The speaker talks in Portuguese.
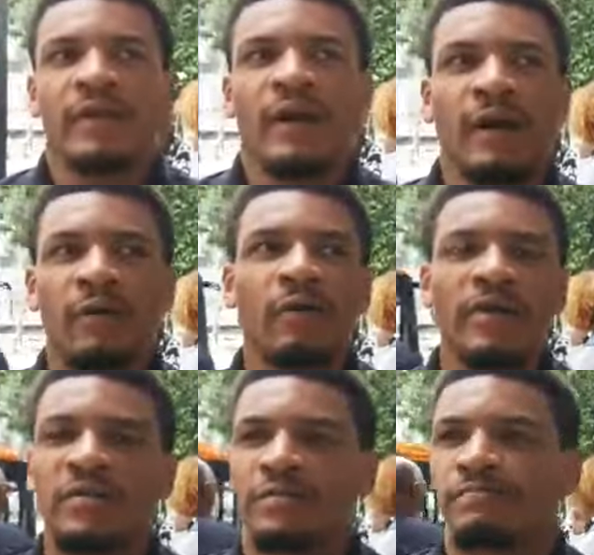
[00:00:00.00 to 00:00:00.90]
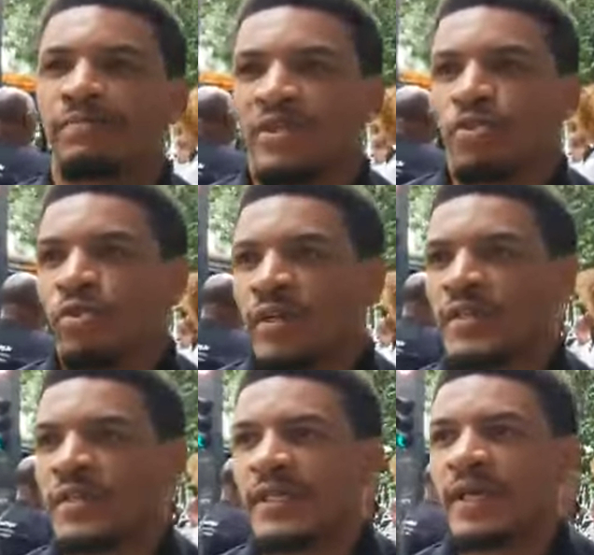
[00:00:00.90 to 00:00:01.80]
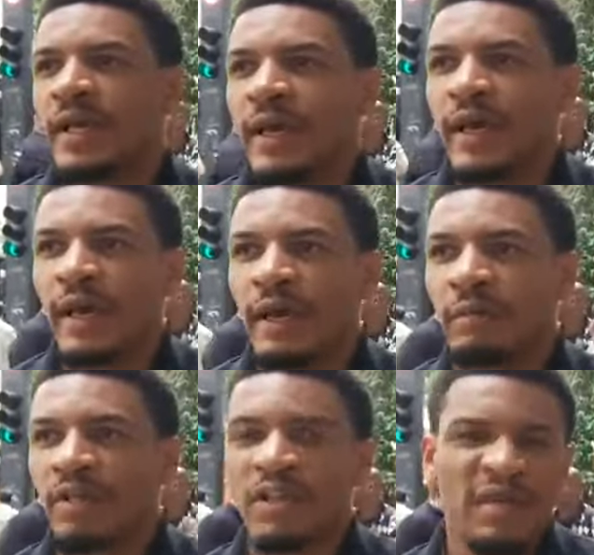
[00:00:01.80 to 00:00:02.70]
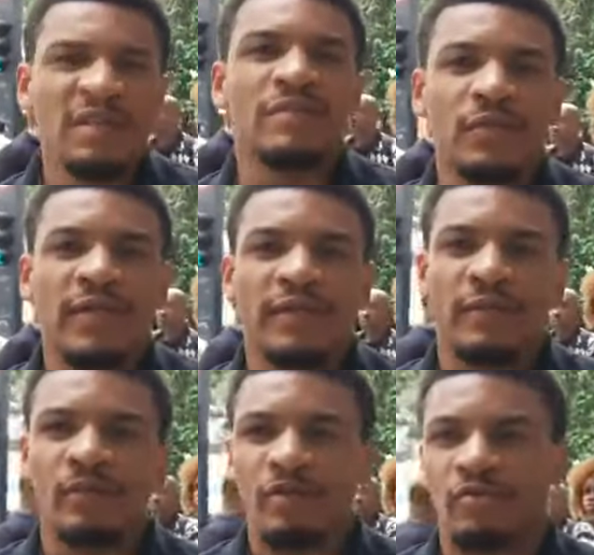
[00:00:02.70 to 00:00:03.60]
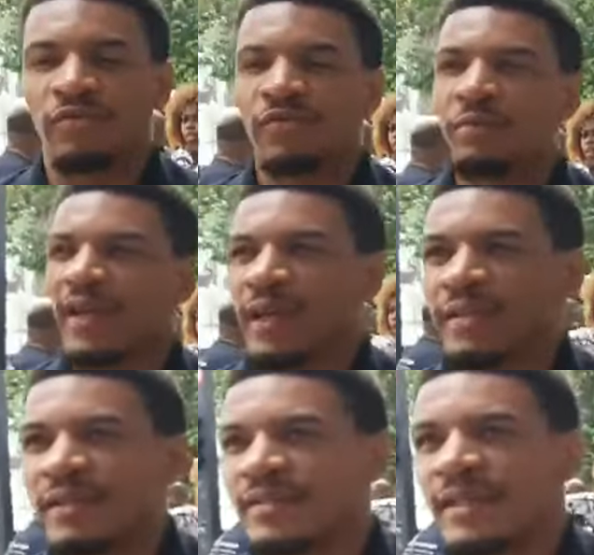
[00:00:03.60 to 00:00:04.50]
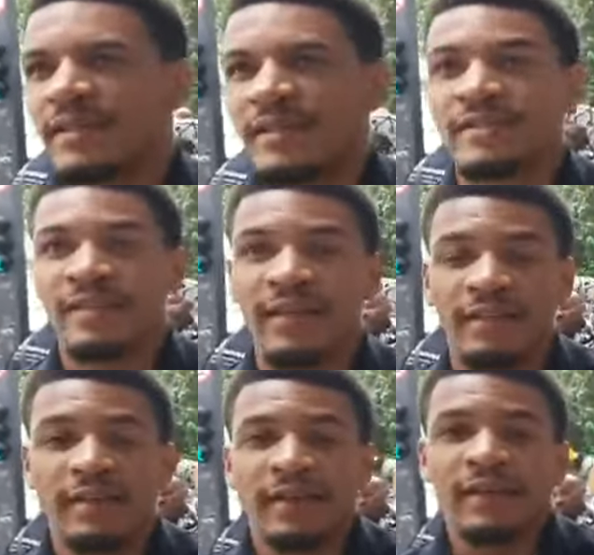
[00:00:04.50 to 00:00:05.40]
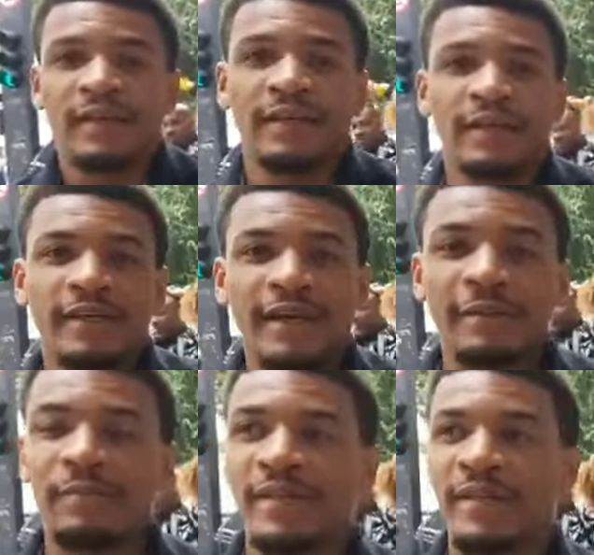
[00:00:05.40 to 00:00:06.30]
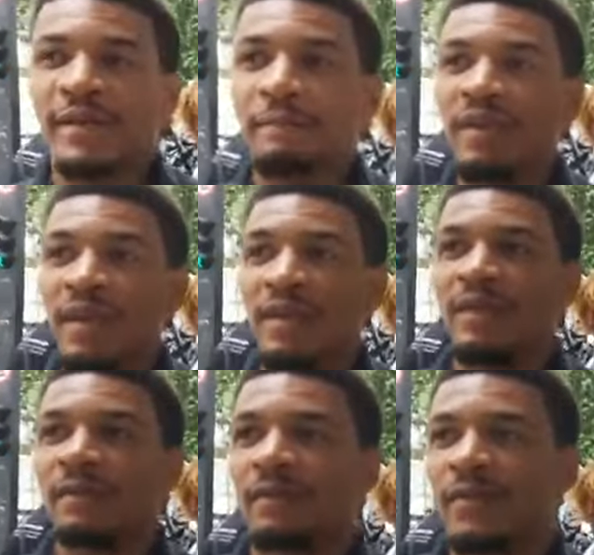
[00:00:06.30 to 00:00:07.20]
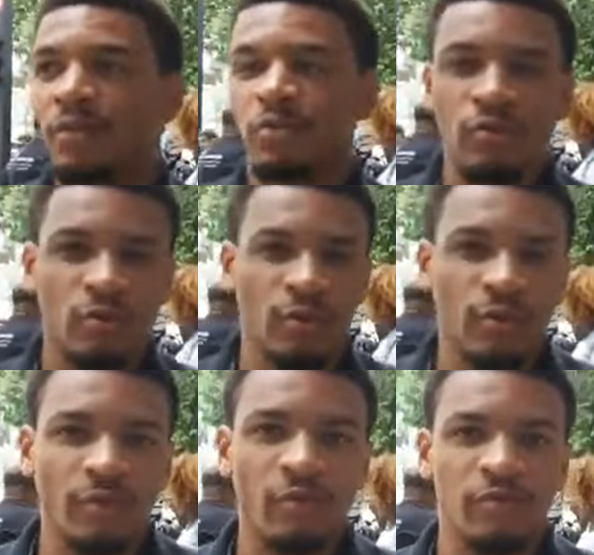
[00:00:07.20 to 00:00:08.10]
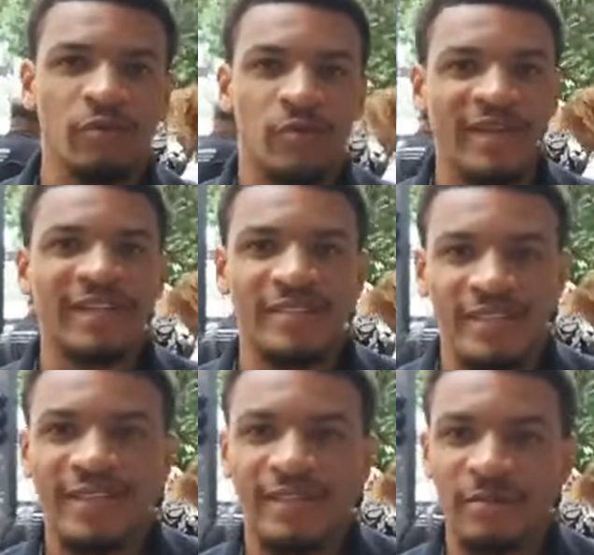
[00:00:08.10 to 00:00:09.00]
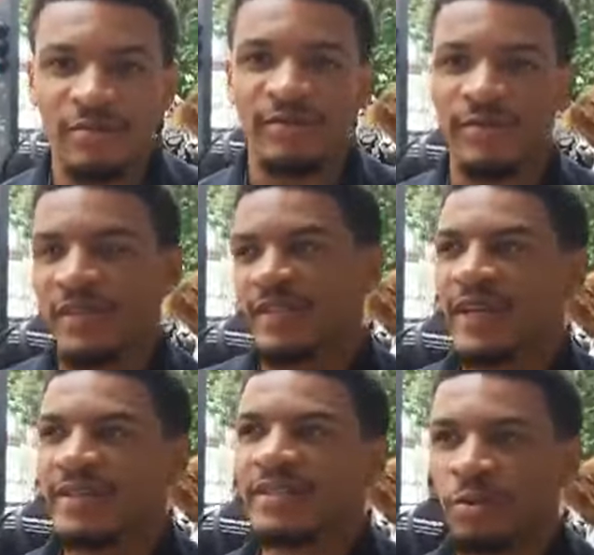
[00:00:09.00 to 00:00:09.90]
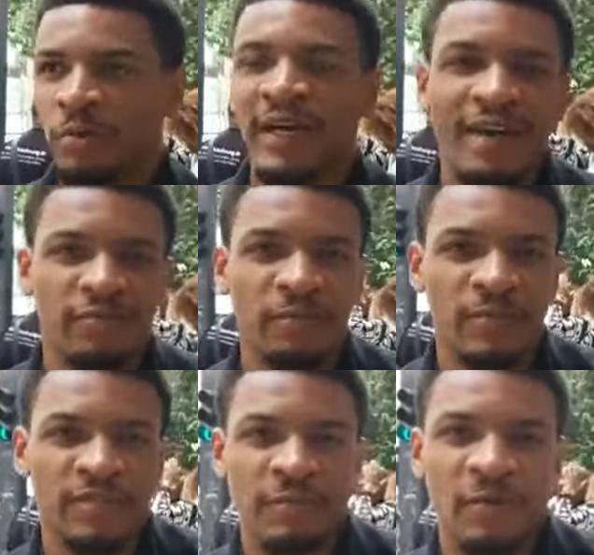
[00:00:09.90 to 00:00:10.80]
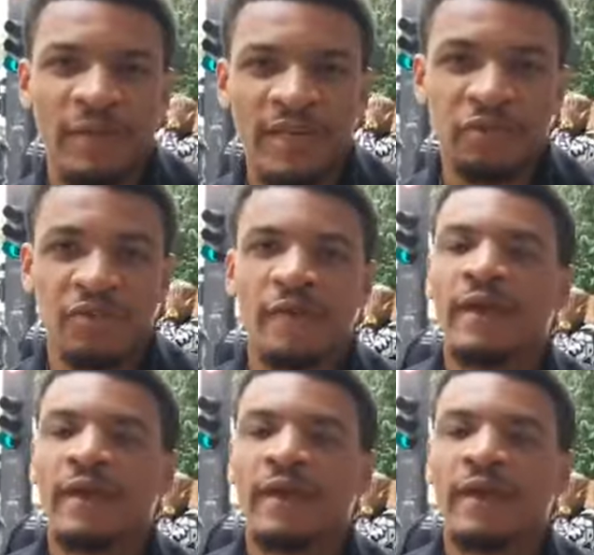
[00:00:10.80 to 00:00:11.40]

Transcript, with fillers: Algumas pessoas é, minimizam né, o nosso sofrimento, etc, etc. E caberia a mim, junto com os meus parceiros, nesse caso Educafro principalmente,